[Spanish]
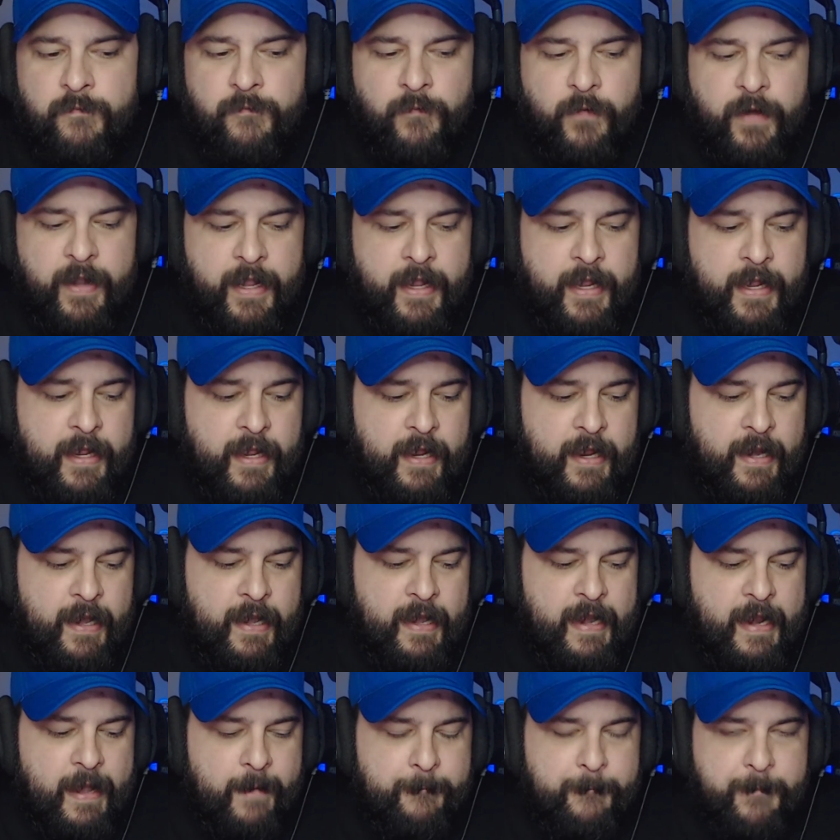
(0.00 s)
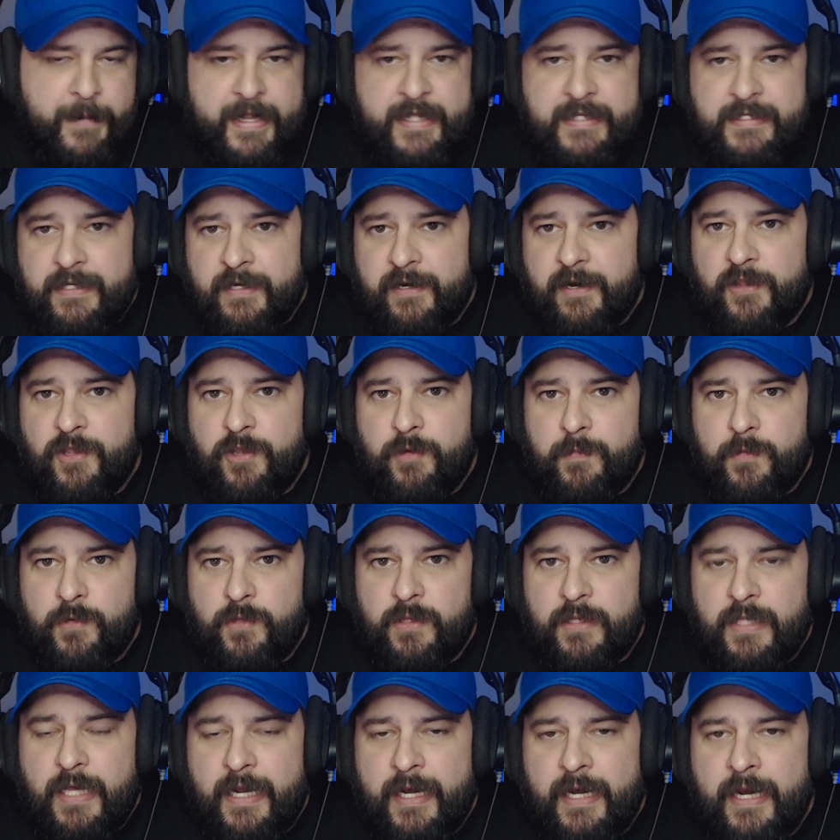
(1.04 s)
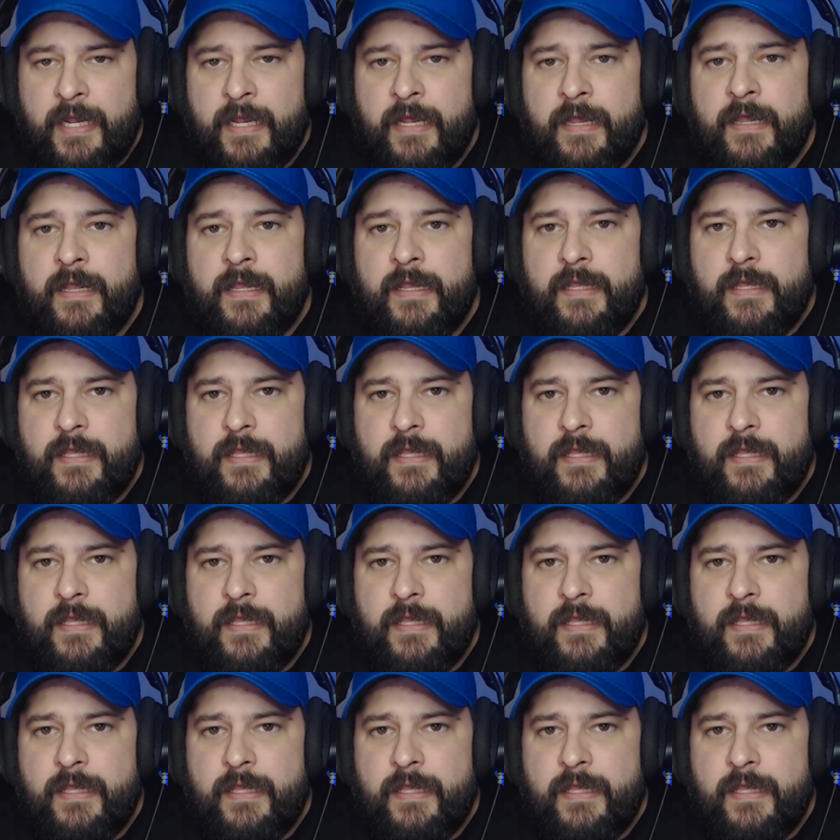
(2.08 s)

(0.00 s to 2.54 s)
fue la prensa regiomontana